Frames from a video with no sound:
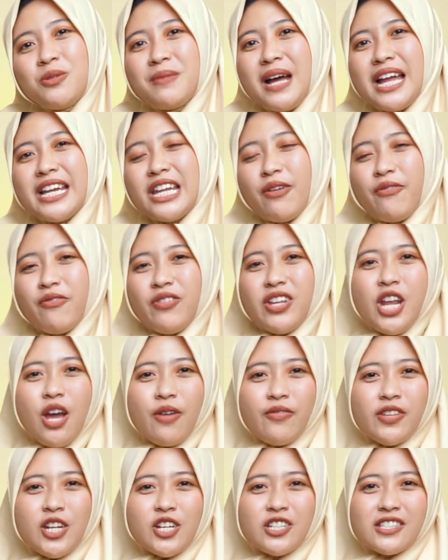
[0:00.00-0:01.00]
jumpa di
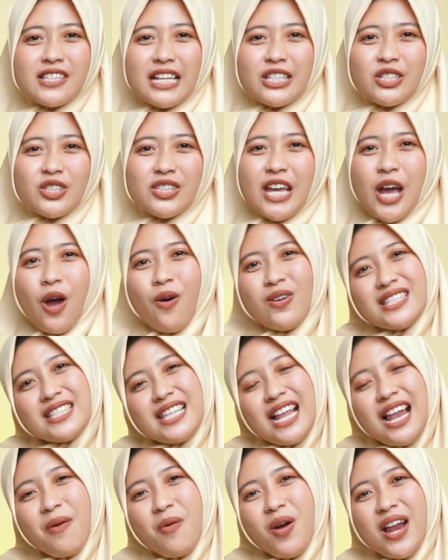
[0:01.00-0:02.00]
video-video selanjutnya.
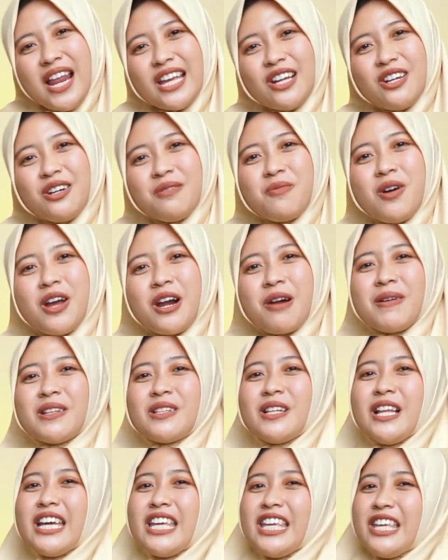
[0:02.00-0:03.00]
Wassalamualaikum
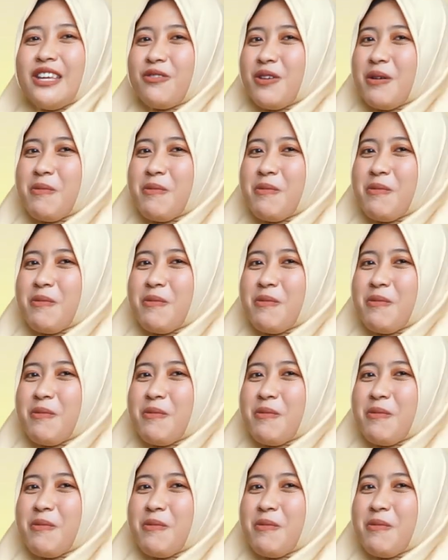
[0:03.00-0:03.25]
warahmatullahi